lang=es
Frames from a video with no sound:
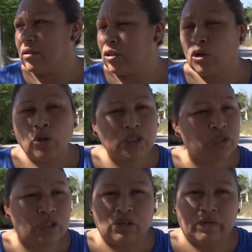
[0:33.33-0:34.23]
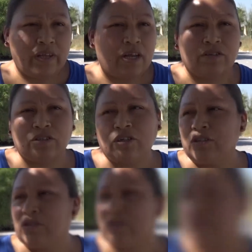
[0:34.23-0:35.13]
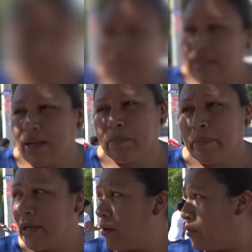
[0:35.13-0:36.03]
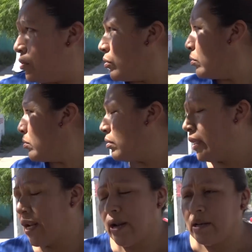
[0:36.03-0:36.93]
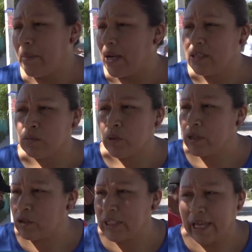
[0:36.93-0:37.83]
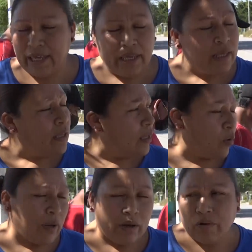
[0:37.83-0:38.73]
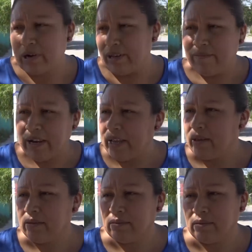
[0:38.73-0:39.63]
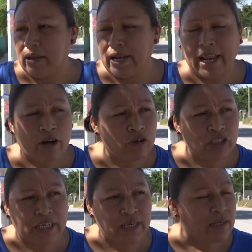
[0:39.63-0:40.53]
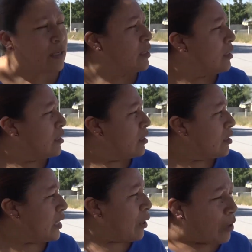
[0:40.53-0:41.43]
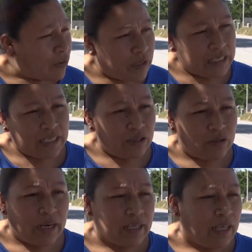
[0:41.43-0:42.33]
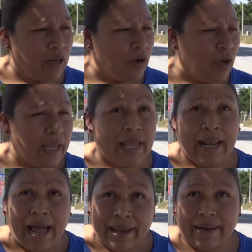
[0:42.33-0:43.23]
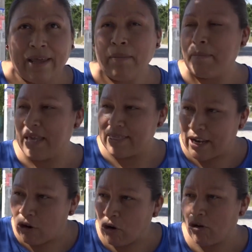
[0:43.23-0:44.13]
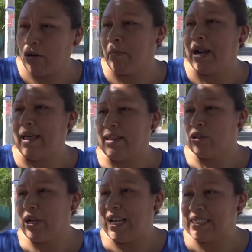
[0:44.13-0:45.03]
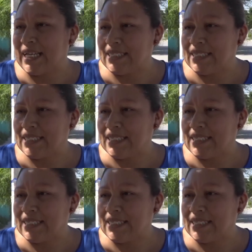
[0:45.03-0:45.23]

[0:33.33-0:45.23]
Y todo eso se nos viene a nosotros. Es que tiran perros, tiran animales muertos ahí y huele horrible. En la noche, ya cuando ya está todo tranquilo, el aire mete el olor para dentro de las